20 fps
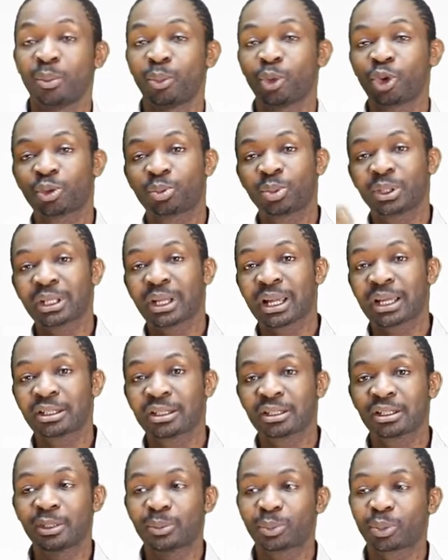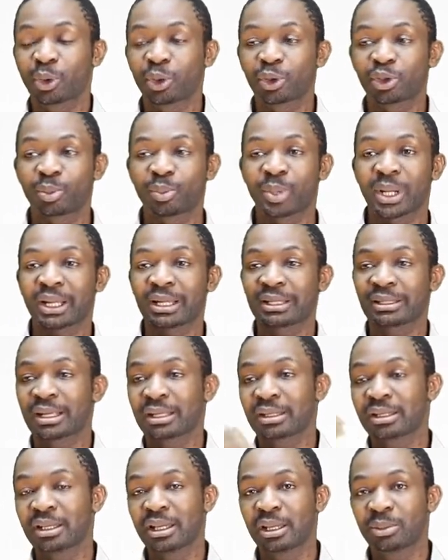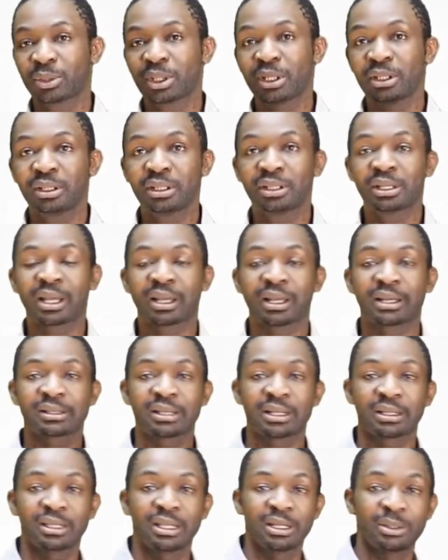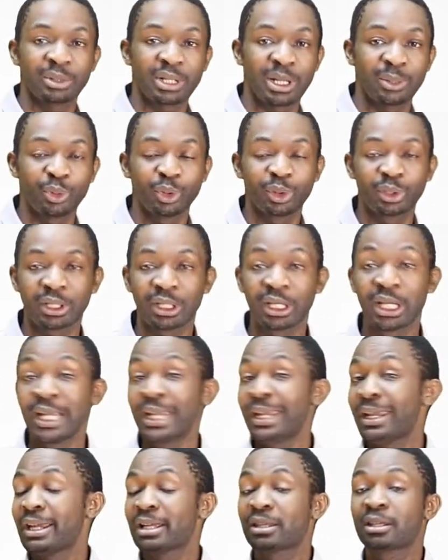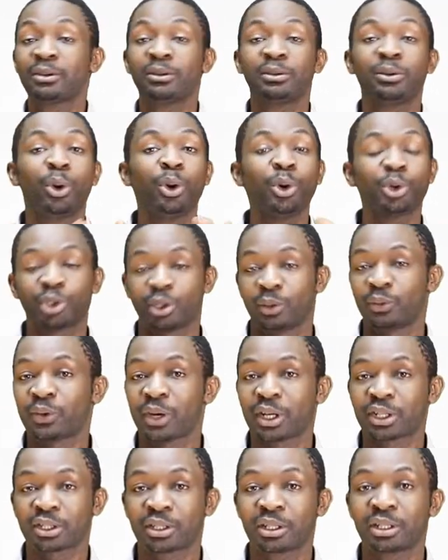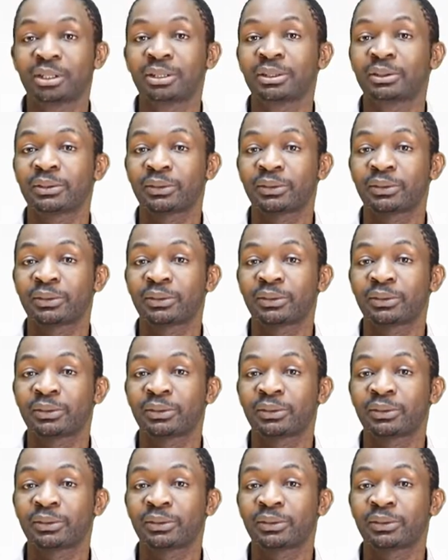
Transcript: Может быть, хотели просто показать кем-то или доказать кем кому-то. Это очень важно.